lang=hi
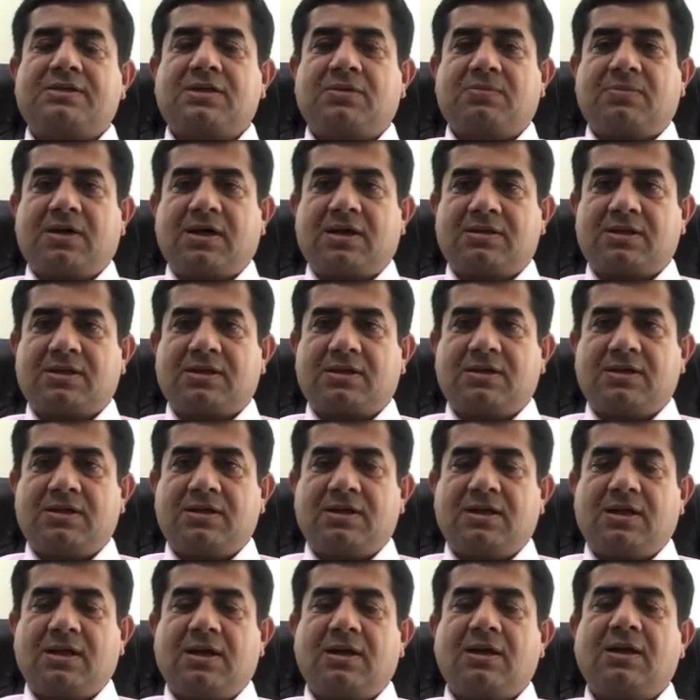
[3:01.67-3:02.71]
से बात करनी
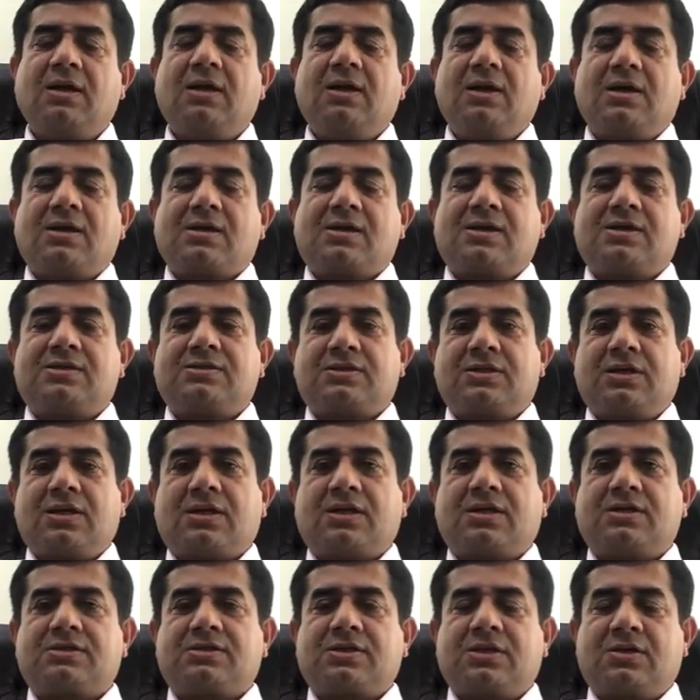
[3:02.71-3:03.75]
है किस
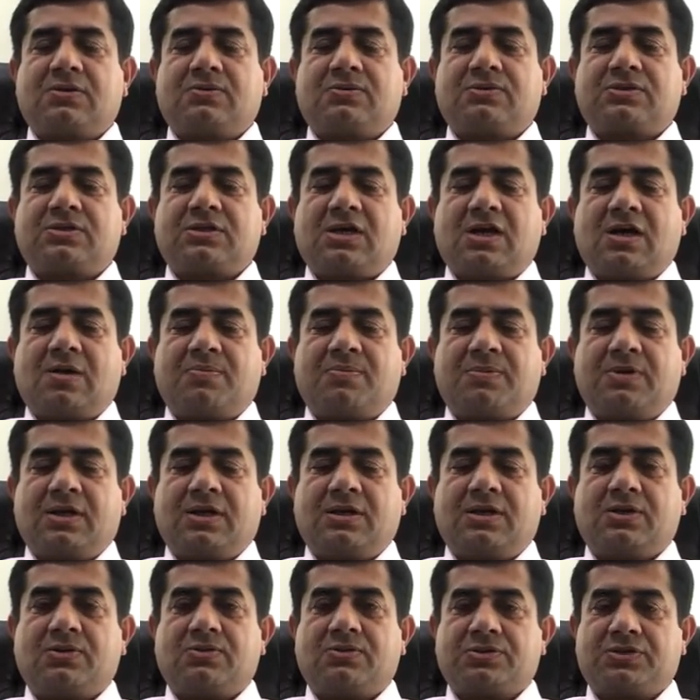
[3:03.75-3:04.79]
तरीके से उनसे आपने
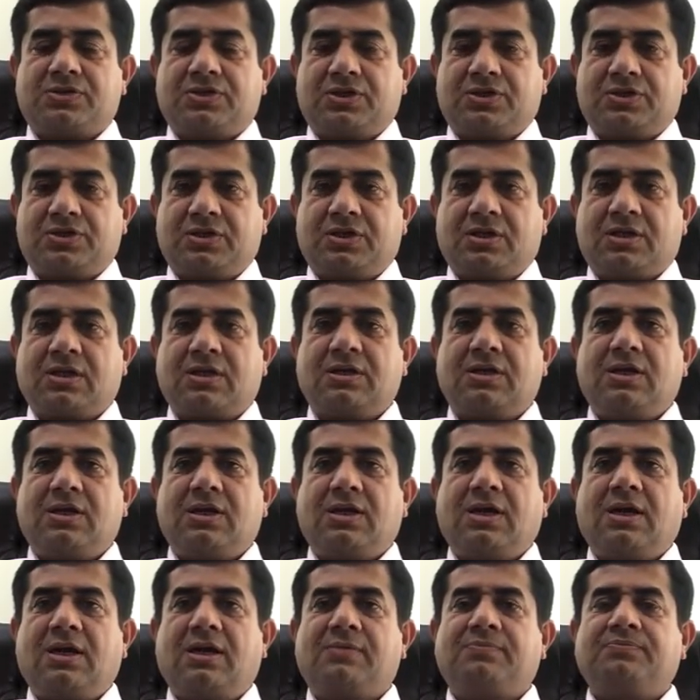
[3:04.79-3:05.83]
निगोसिएशन करनी
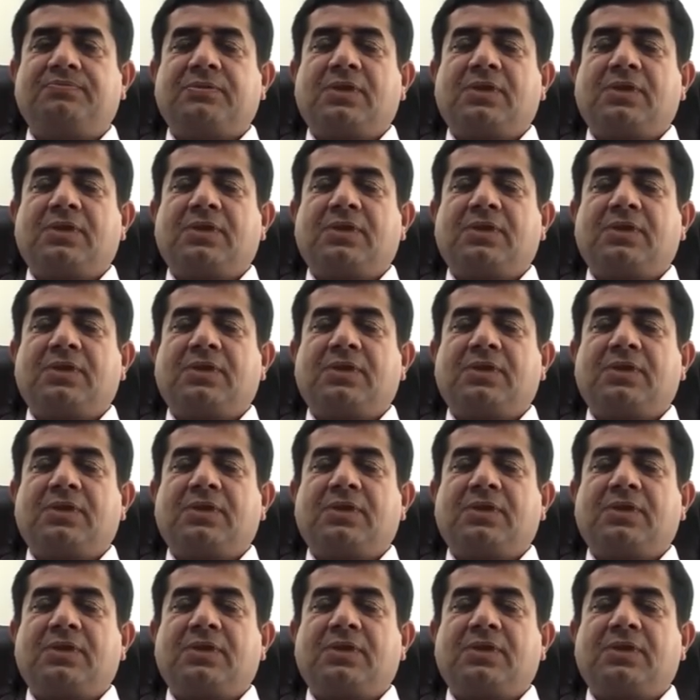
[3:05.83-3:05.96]
है